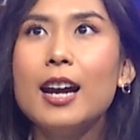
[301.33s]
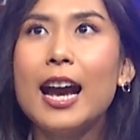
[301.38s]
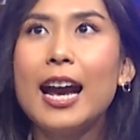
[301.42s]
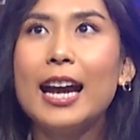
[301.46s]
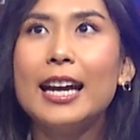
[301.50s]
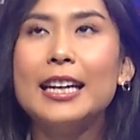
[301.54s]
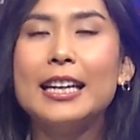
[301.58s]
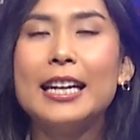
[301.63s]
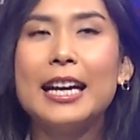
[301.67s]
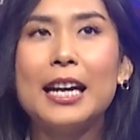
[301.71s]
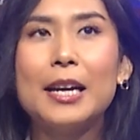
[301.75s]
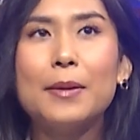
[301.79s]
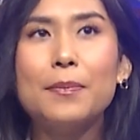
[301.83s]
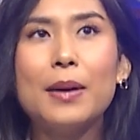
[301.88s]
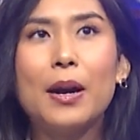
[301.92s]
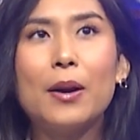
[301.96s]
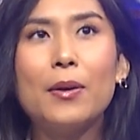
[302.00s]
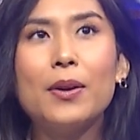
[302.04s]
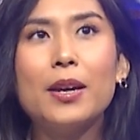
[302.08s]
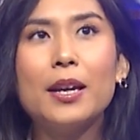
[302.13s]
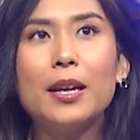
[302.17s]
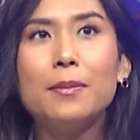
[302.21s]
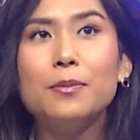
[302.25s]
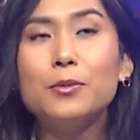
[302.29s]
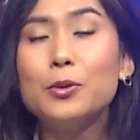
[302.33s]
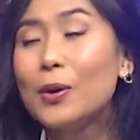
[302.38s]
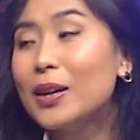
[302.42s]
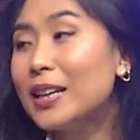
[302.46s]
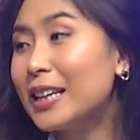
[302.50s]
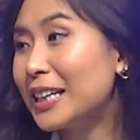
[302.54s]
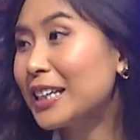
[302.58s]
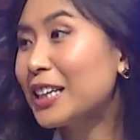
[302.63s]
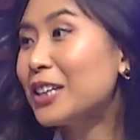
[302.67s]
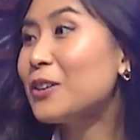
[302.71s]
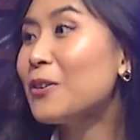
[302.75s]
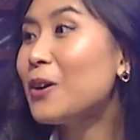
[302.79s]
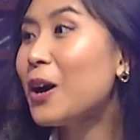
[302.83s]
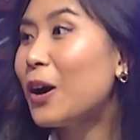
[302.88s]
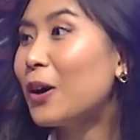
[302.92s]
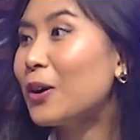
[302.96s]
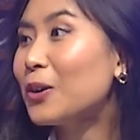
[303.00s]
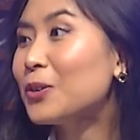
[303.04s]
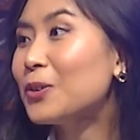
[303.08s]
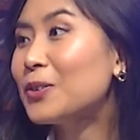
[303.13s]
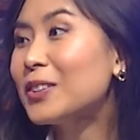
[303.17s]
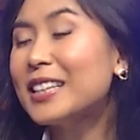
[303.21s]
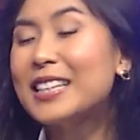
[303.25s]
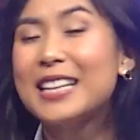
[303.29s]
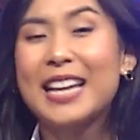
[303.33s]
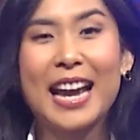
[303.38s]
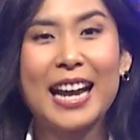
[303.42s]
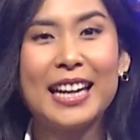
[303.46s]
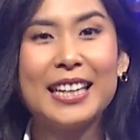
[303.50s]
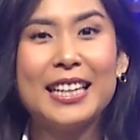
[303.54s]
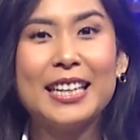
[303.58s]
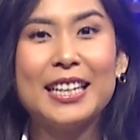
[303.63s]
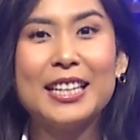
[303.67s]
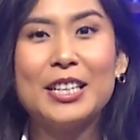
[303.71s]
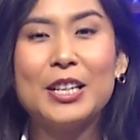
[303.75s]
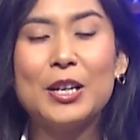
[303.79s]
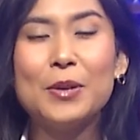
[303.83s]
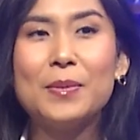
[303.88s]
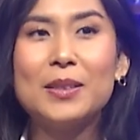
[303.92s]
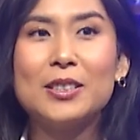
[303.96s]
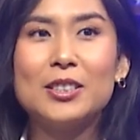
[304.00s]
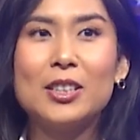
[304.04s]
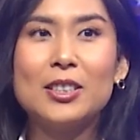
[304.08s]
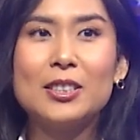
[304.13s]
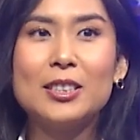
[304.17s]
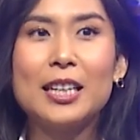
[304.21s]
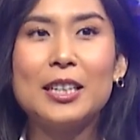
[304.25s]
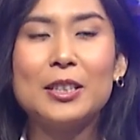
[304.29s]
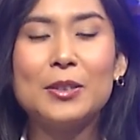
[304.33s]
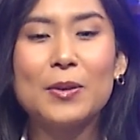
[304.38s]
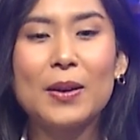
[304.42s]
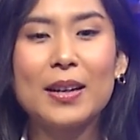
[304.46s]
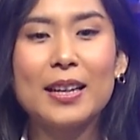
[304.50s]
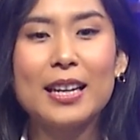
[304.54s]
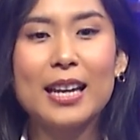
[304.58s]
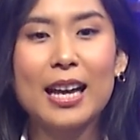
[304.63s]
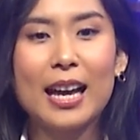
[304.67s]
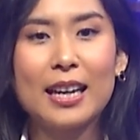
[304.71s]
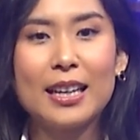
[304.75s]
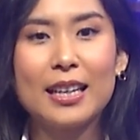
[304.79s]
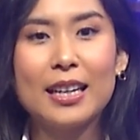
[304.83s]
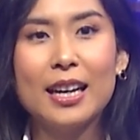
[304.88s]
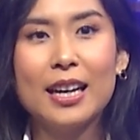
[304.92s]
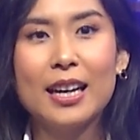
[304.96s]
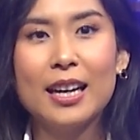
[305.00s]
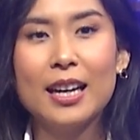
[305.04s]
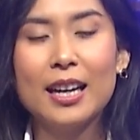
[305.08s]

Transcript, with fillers: hai cái bảo hiểm, quay lại cái câu hỏi của Thanh Nhã nha, nếu mà so sánh quay lại